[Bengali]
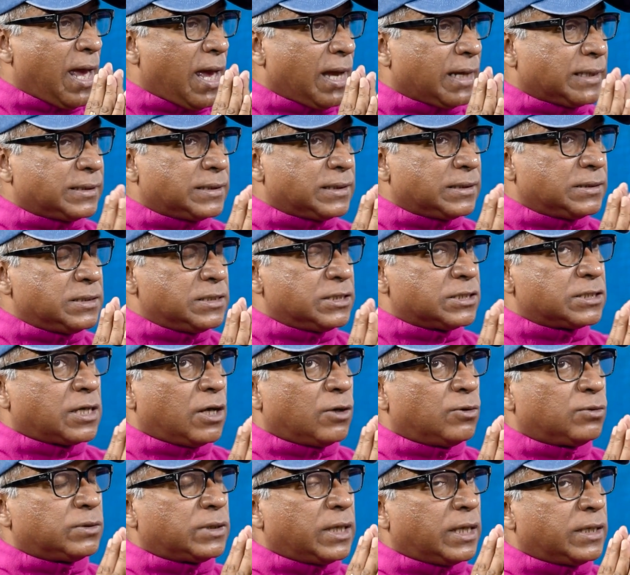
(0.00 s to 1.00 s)
একটা জিনিস
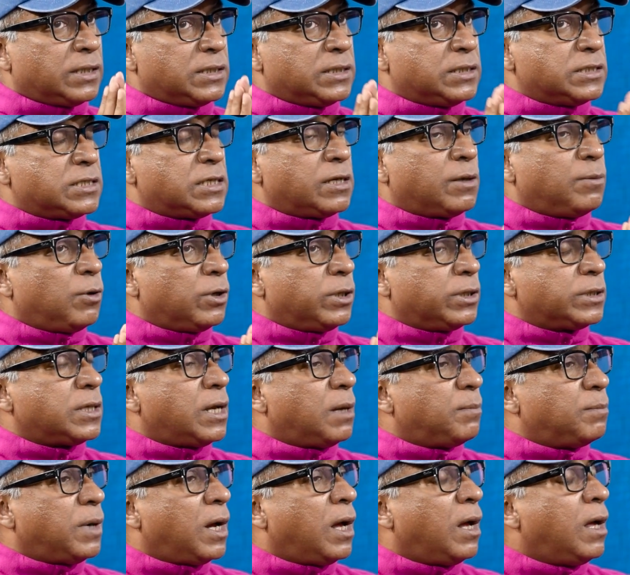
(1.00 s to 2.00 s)
কারণ তারা নিজেরা বলে
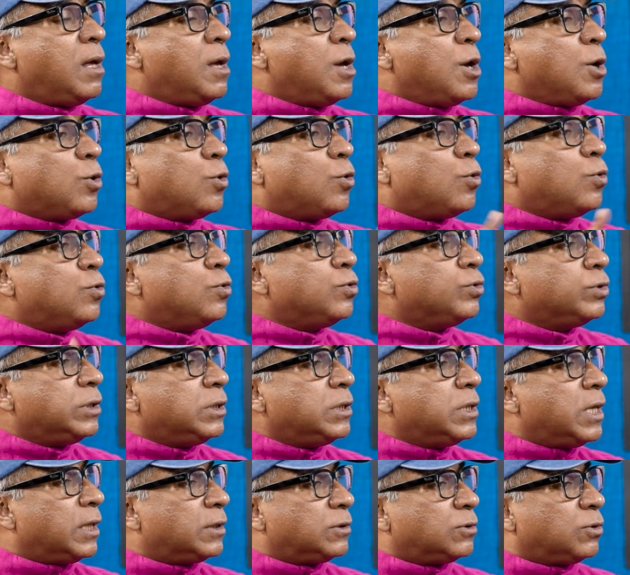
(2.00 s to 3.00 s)
যে আমরা
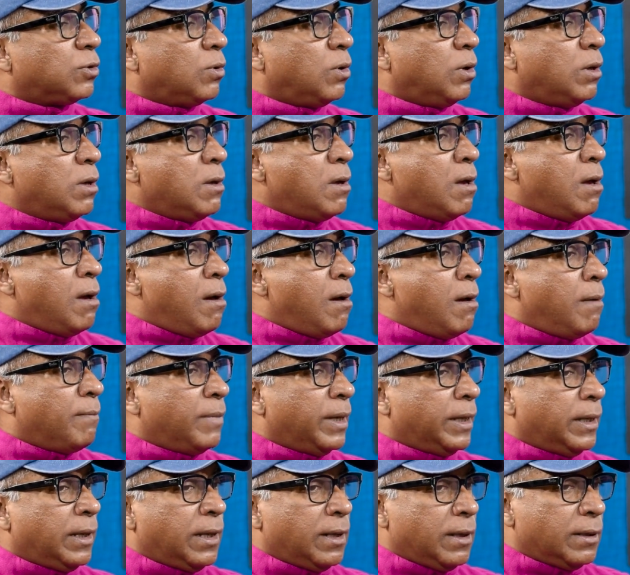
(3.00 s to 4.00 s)
কোনোদিন এত
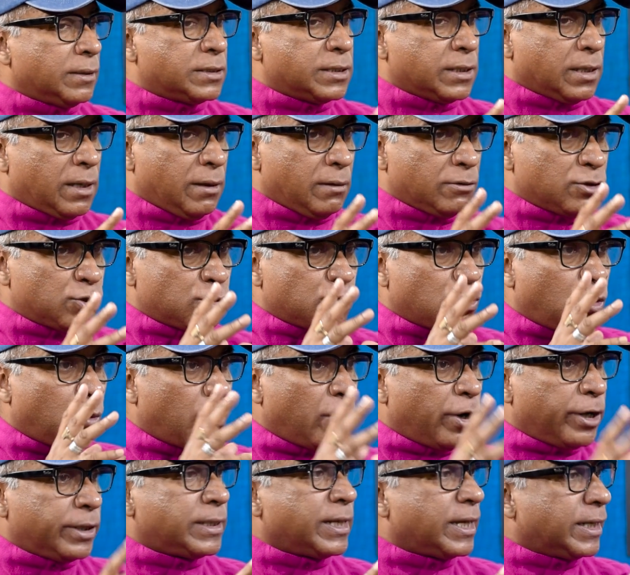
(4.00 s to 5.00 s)
মানে যে
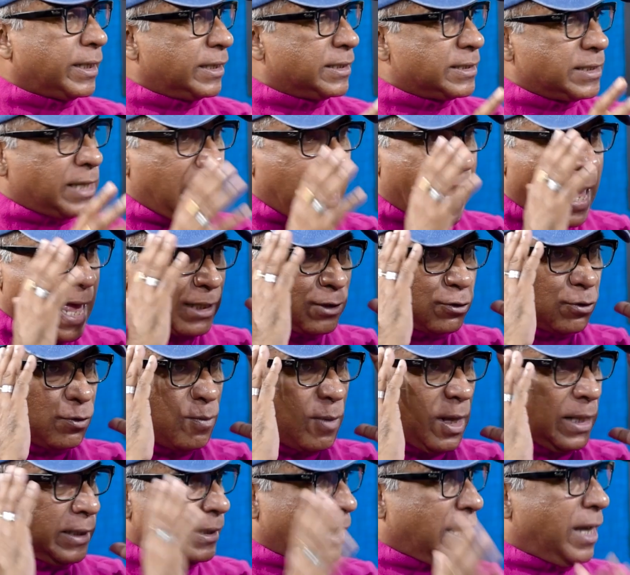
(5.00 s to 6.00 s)
সময়টাকে যে এত
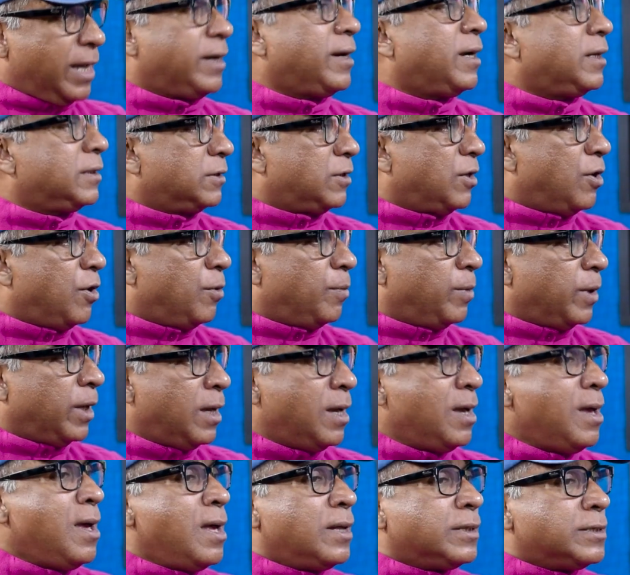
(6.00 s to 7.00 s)
মাথায় রাখতে হবে
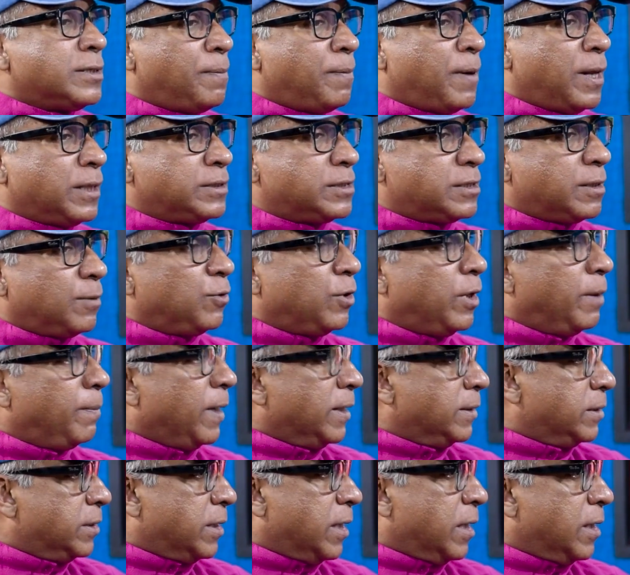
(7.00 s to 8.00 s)
যে পাঁচটা বলে
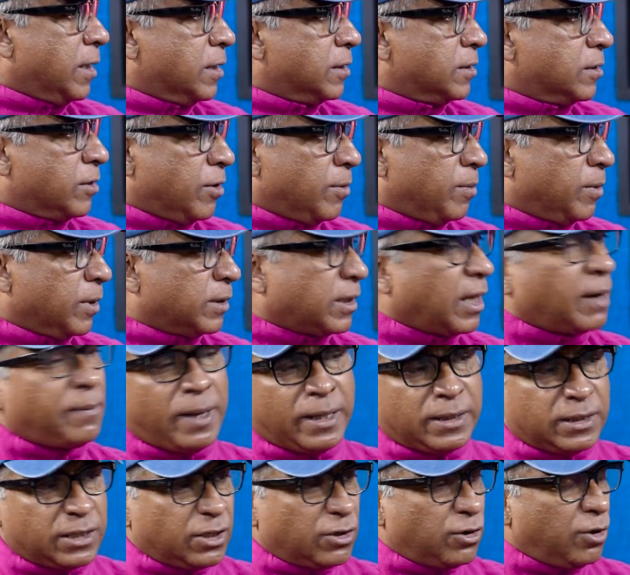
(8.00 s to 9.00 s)
পাঁচটায় আসতে হবে তার
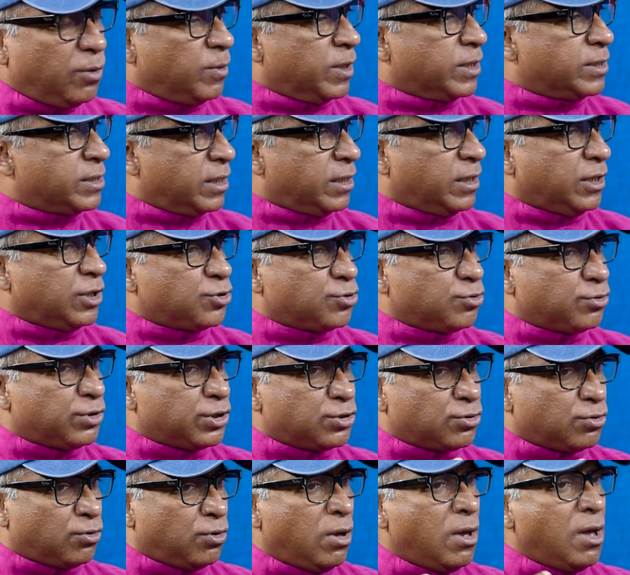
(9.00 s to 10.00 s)
ব্যতিক্রম আছে কিছু
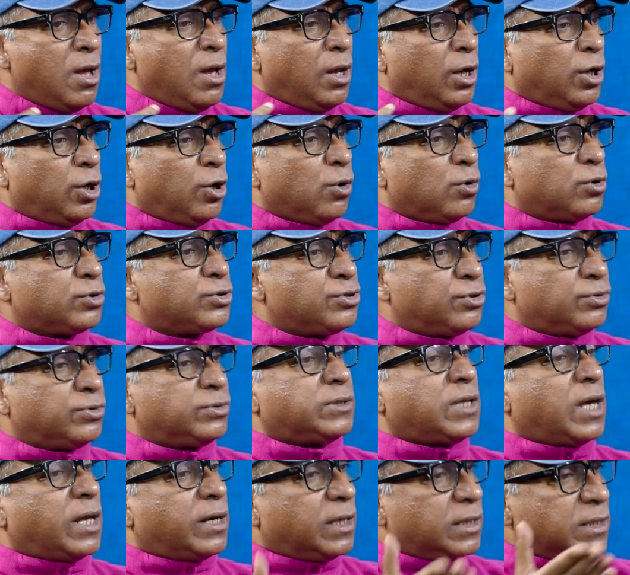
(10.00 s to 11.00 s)
কিছু লোকজন
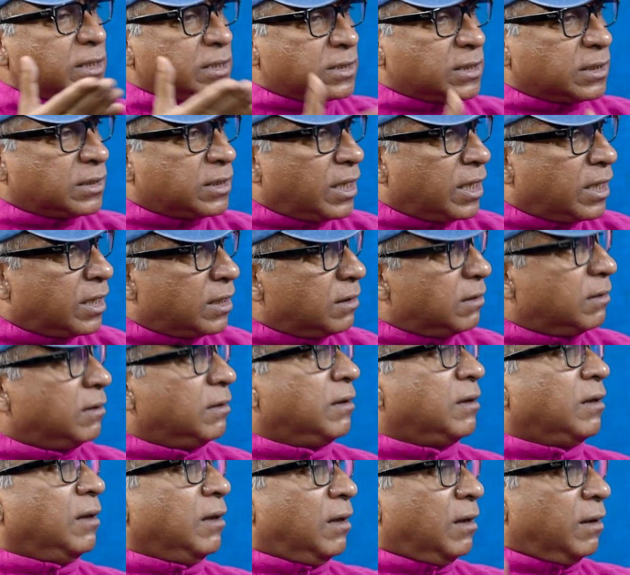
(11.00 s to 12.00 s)
তারা নিজেদের
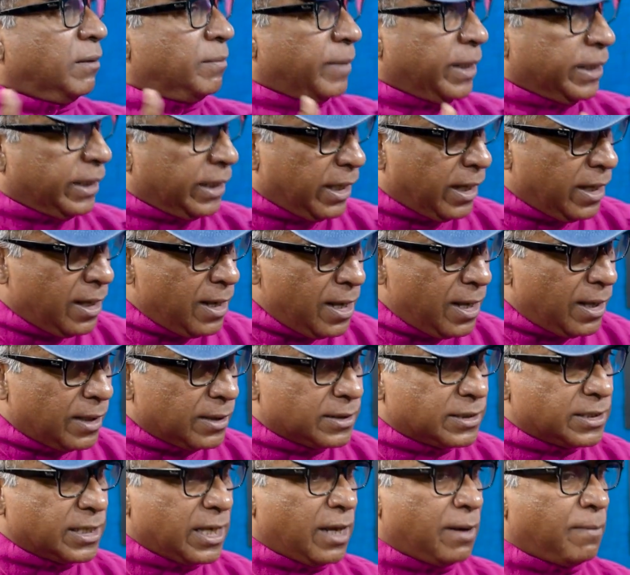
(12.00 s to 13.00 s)
মানে
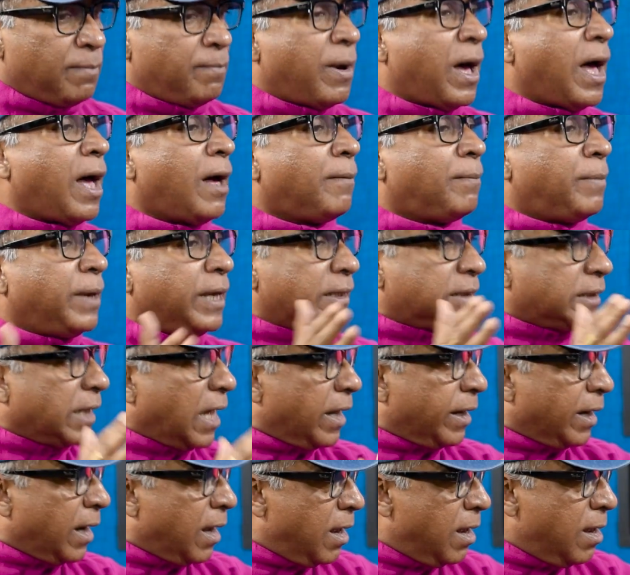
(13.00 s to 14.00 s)
যেভাবে
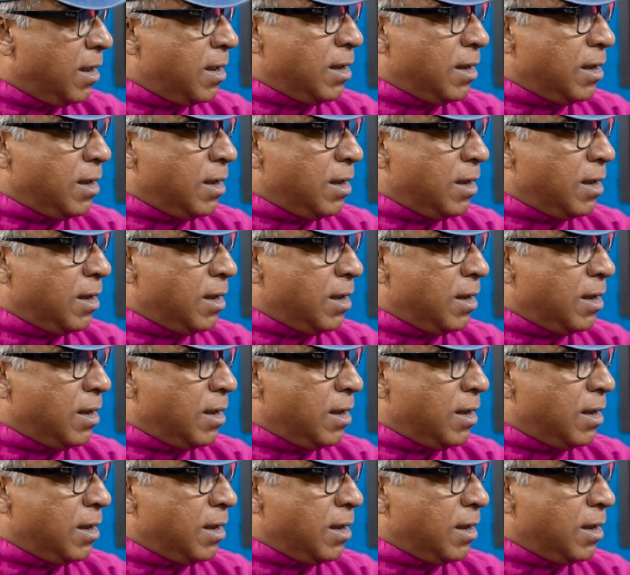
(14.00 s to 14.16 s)
তারা